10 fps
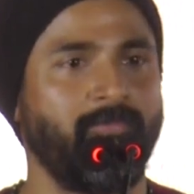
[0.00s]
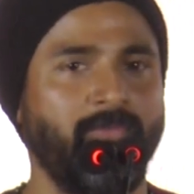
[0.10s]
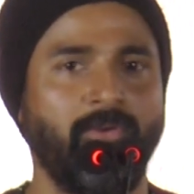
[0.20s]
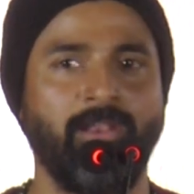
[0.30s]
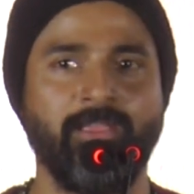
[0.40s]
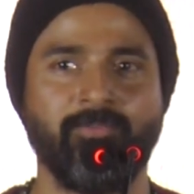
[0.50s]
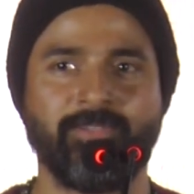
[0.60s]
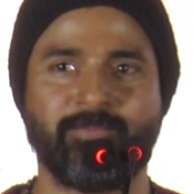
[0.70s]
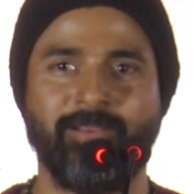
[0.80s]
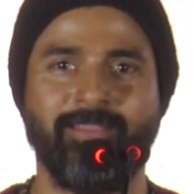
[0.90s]
ஃபோன்லேயும்
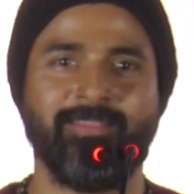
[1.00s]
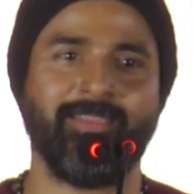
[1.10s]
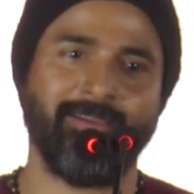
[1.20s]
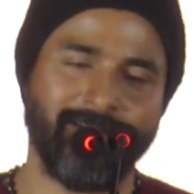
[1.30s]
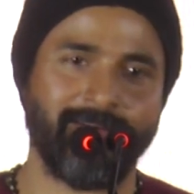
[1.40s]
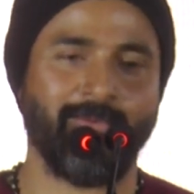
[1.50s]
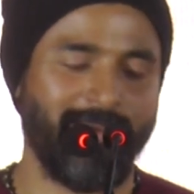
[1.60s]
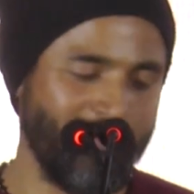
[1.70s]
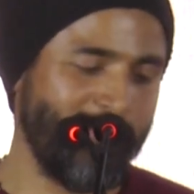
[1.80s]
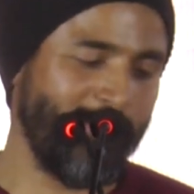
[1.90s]
விஷ் பண்ணியிருந்தீங்க
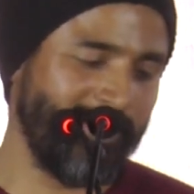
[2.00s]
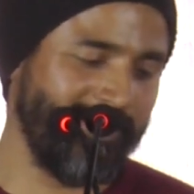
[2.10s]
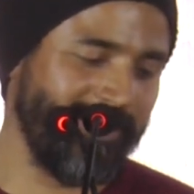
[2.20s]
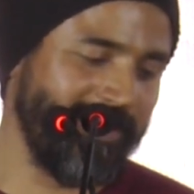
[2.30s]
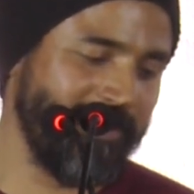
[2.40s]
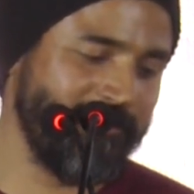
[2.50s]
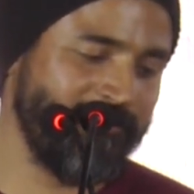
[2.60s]
ட்வீட்டும் போட்டிருந்தீங்க